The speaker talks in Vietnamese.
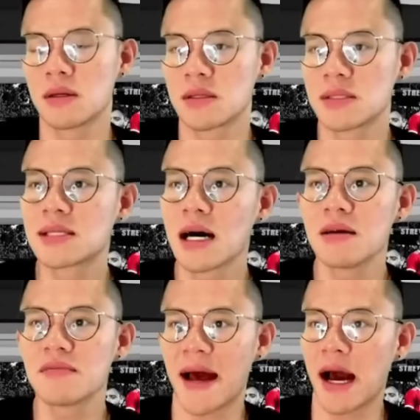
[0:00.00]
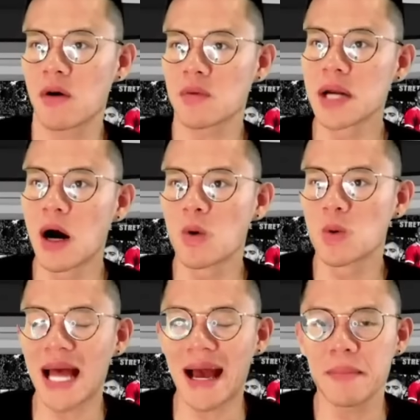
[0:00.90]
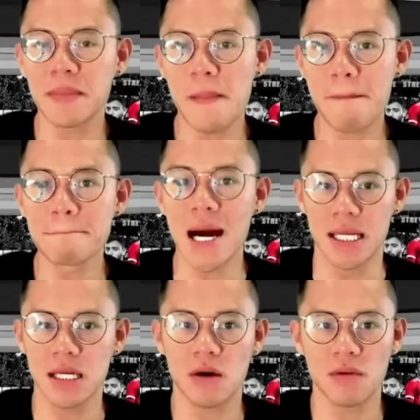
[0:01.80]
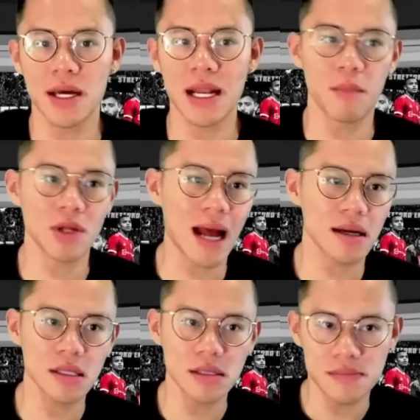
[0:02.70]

rơi vào đầu tháng bảy, có nghĩa là một tháng nữa.